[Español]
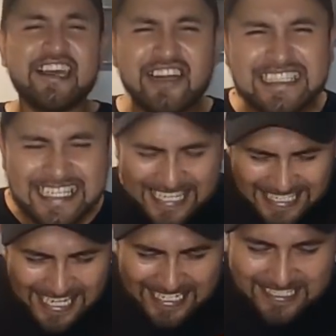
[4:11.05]
Y ahora sí,
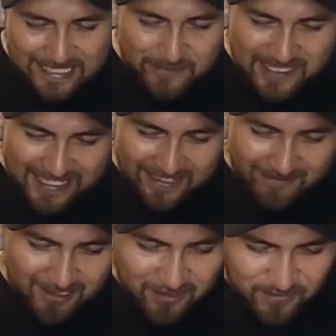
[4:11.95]
ya que tenemos acá
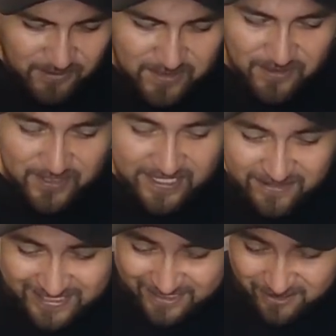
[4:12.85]
nuestros huevos
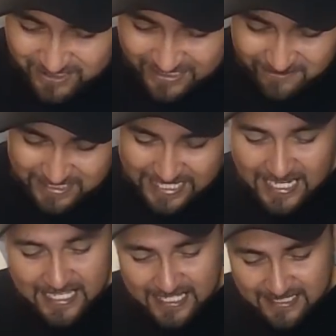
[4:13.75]
cocidos y toda la
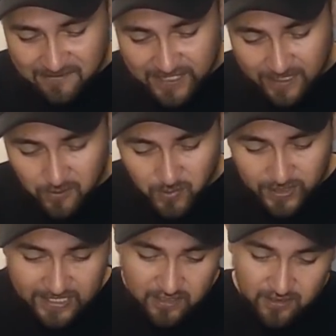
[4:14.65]
onda, ya se enfriaron un
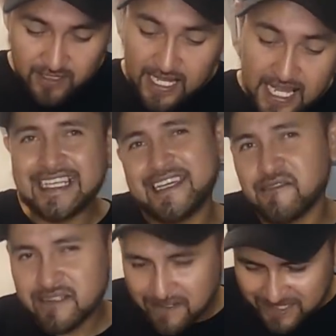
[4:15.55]
poquito, así
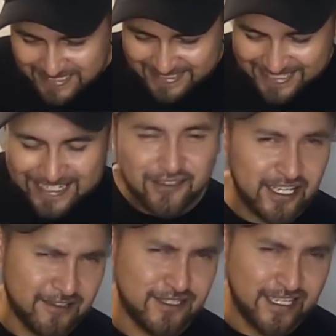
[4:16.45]
que vamos a ver si es cierto
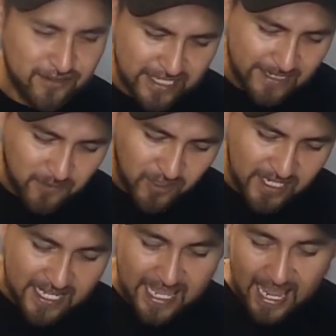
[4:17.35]
que nos ayude el
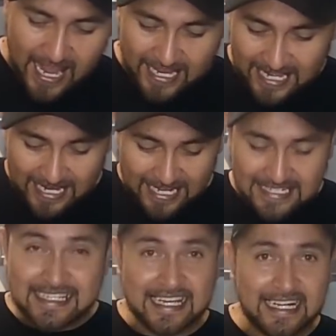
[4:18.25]
limón a que la
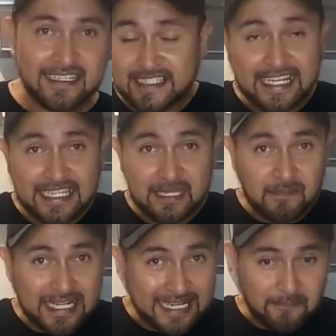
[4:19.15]
cáscara se quite más